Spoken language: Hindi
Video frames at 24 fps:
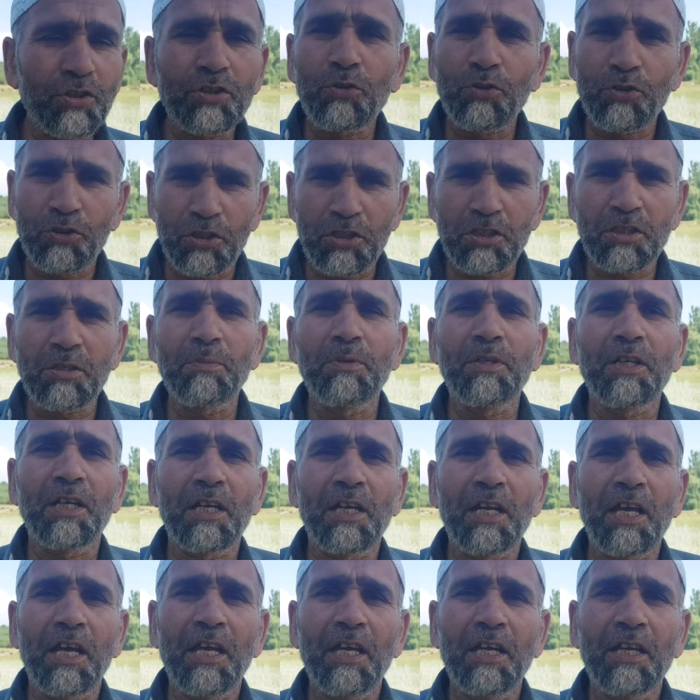इस जो सिस्टम
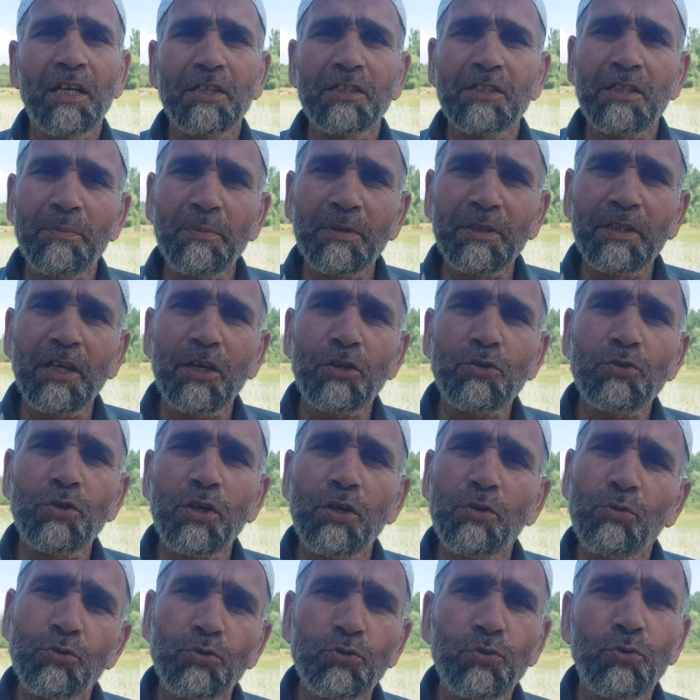निकला है कि ज़मींदार जो
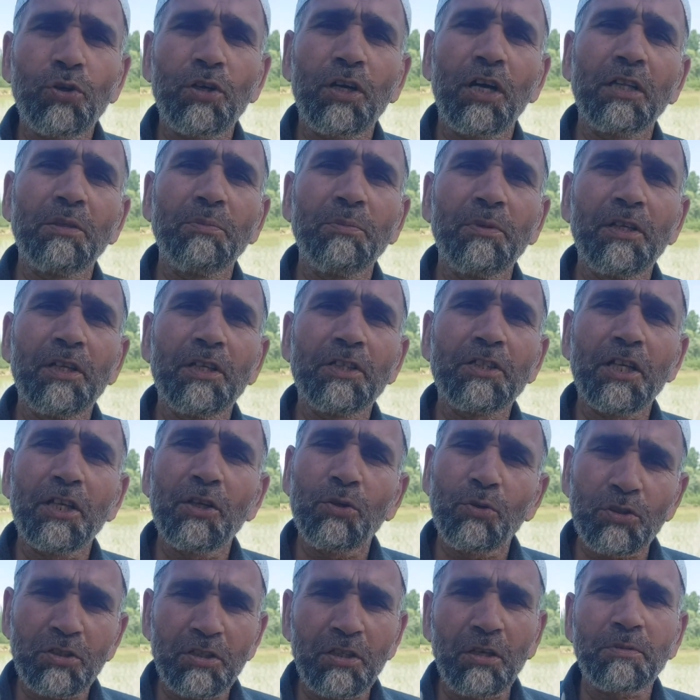है उसको खाद मिलनी
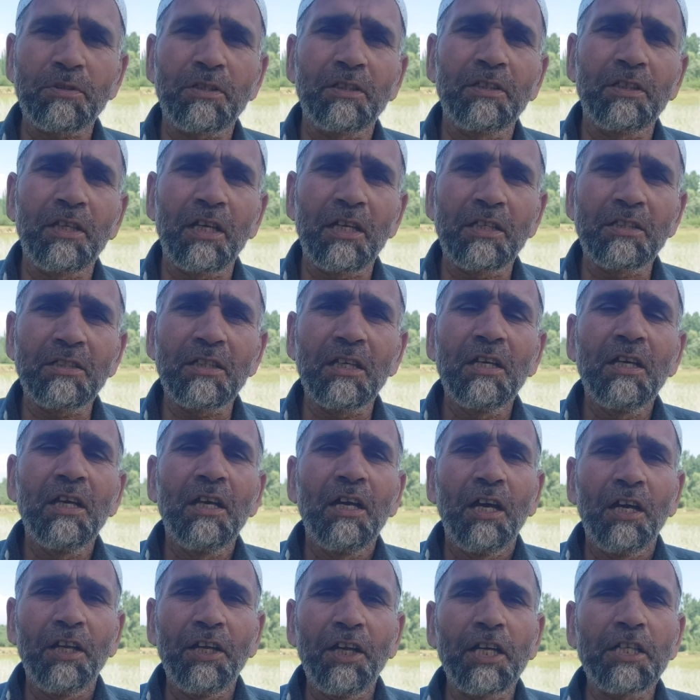चाहिए और डाइस
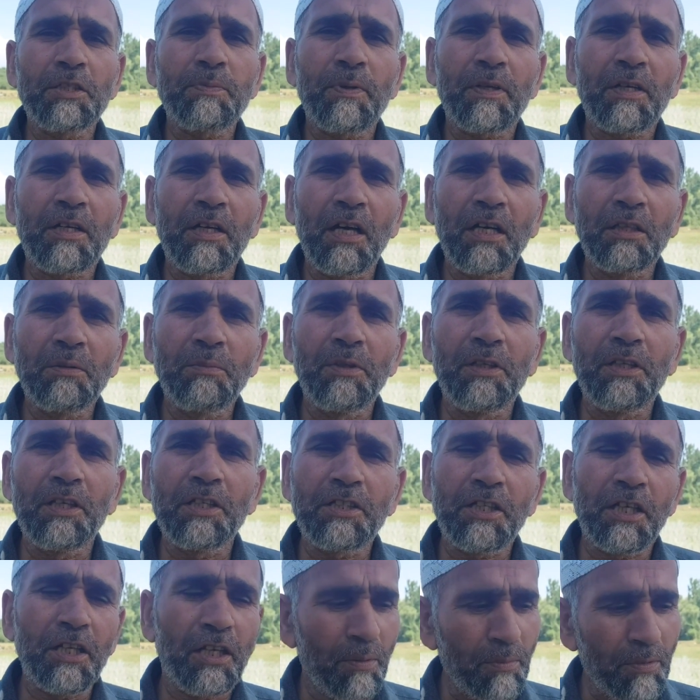रेट्स पर खाद मिलनी
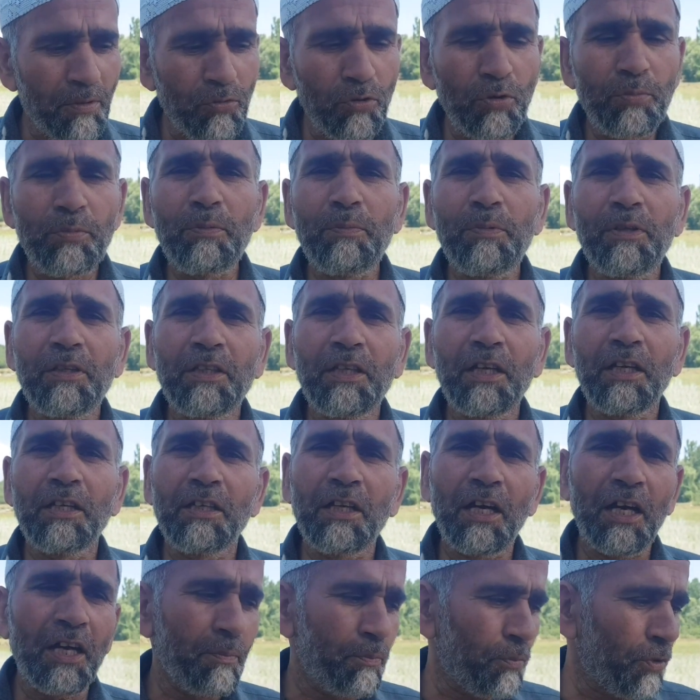चाहिए हमें वो भी मिलती है
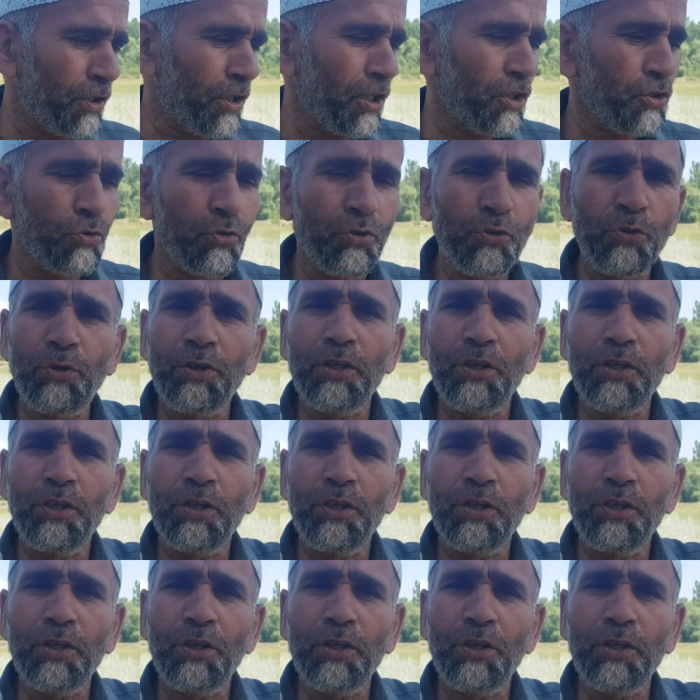डाई पोटाश और